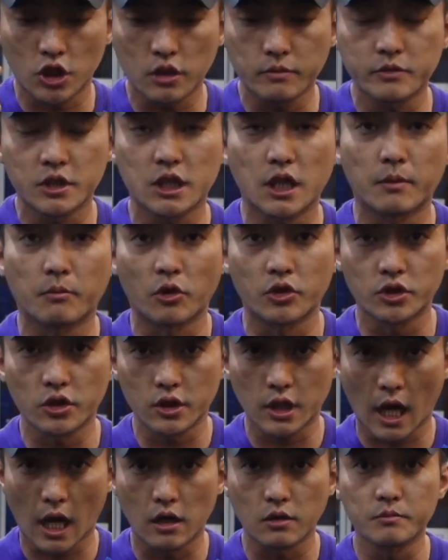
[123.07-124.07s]
뒤꿈치가
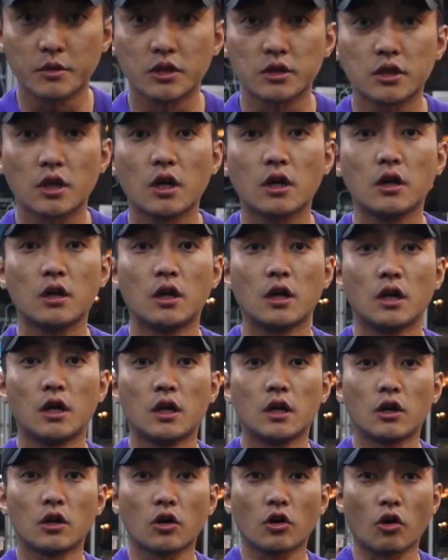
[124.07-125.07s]
먼저 닿으면서
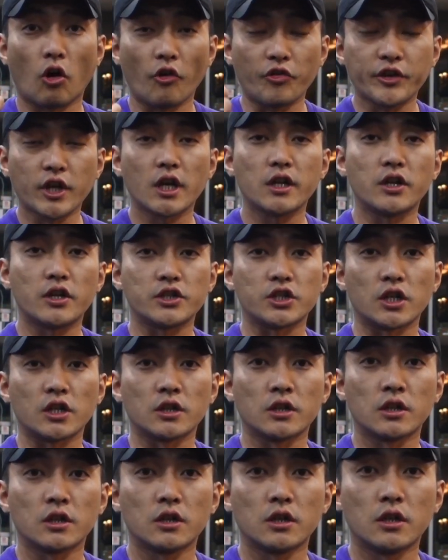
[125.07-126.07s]
걷게 되죠.
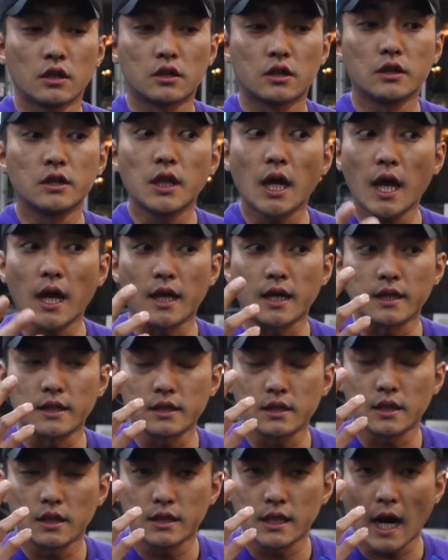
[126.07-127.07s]

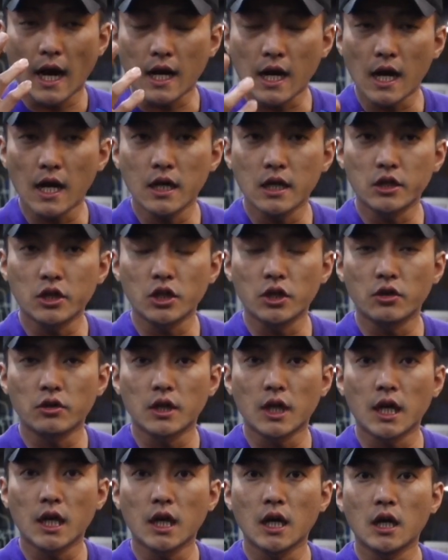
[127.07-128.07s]
근데 약하게
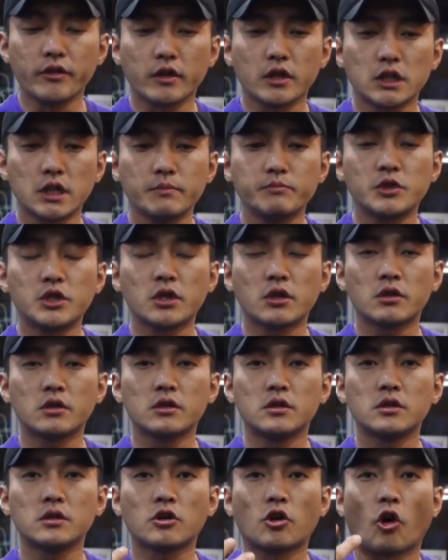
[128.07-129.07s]
뛰거나
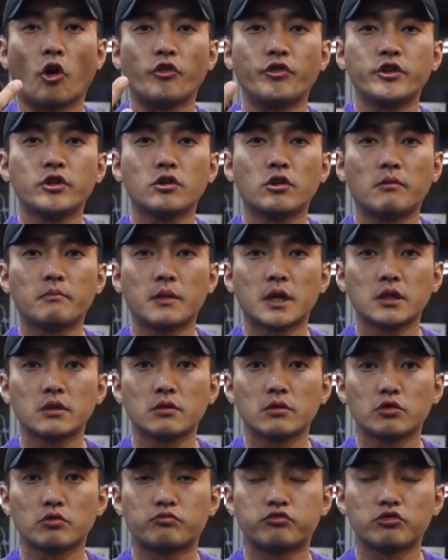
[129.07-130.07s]
심지어는 걷는
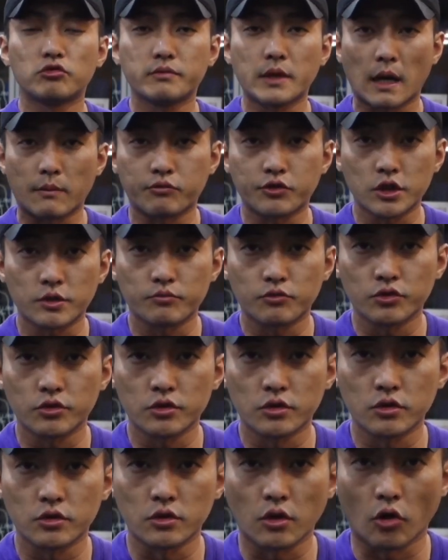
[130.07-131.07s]
것만으로도 무릎이 아프신
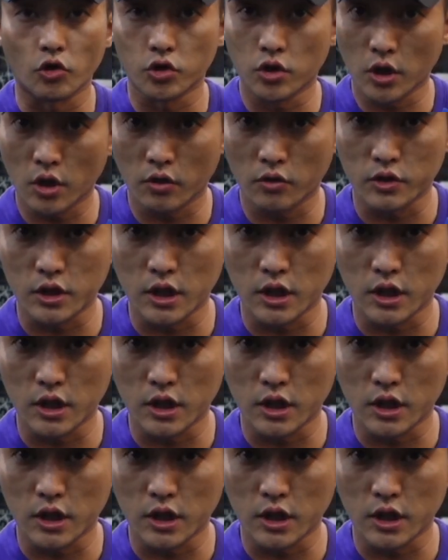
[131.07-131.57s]
분들은 어떻게